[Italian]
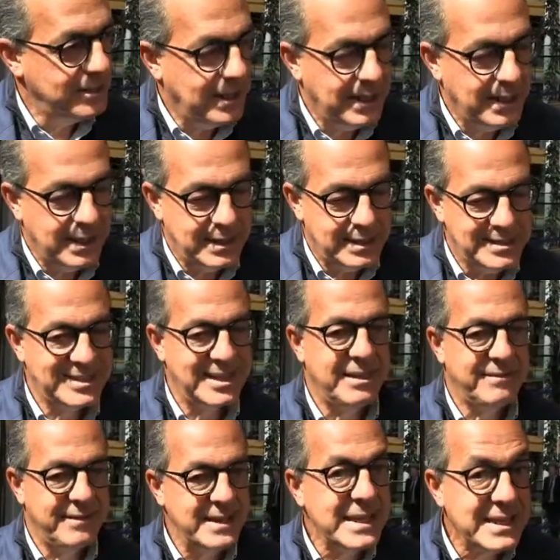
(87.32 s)
dalla
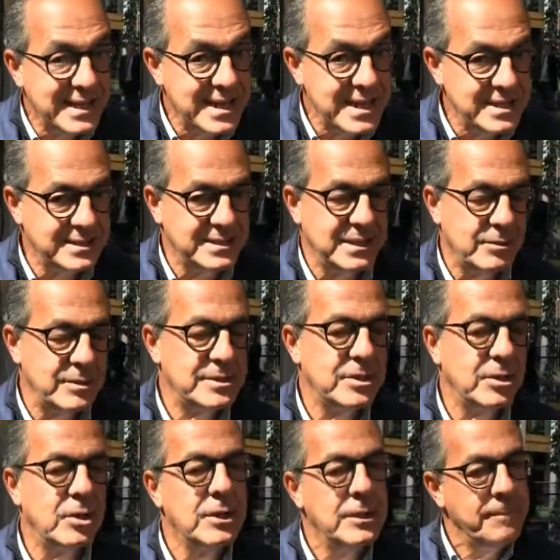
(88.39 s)
riserva di crisi,
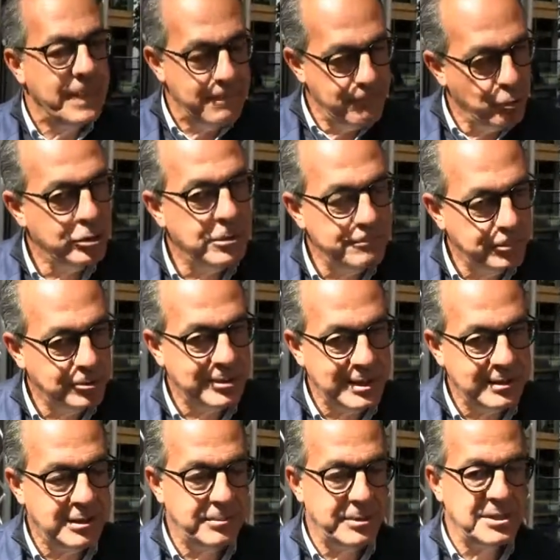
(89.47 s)
questo è molto
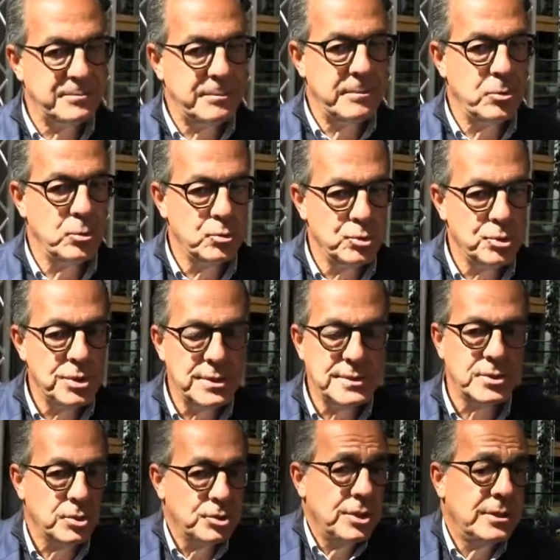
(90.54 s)
importante per esprimere un
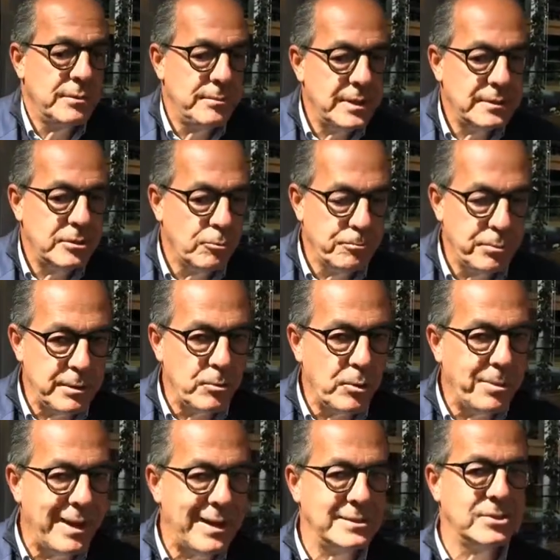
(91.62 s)
giudizio, certamente un
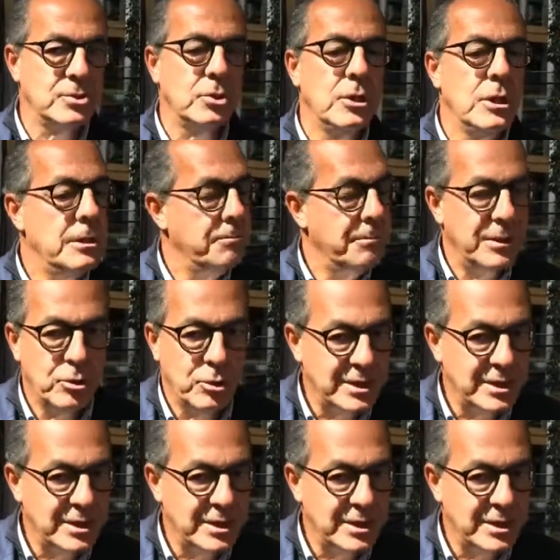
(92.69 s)
primo passo ma